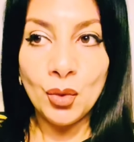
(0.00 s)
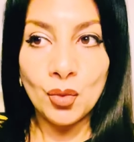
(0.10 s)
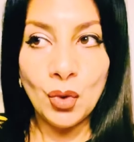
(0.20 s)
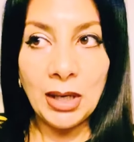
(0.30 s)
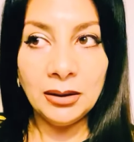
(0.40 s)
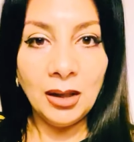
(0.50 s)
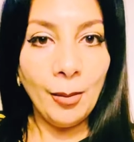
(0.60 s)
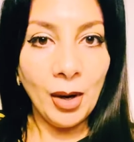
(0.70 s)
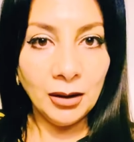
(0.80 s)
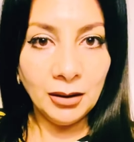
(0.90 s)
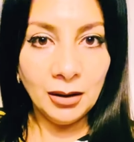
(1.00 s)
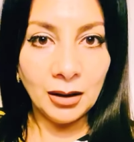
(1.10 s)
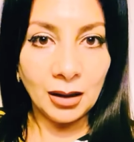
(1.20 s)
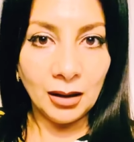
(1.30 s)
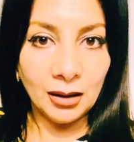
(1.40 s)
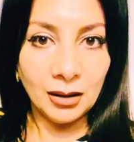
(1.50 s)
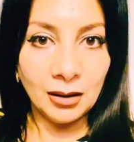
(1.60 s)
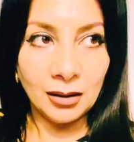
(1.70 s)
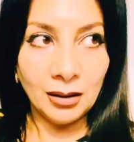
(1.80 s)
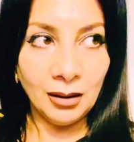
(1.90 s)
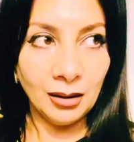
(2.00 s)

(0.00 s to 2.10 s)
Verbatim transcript: وطبعا آه،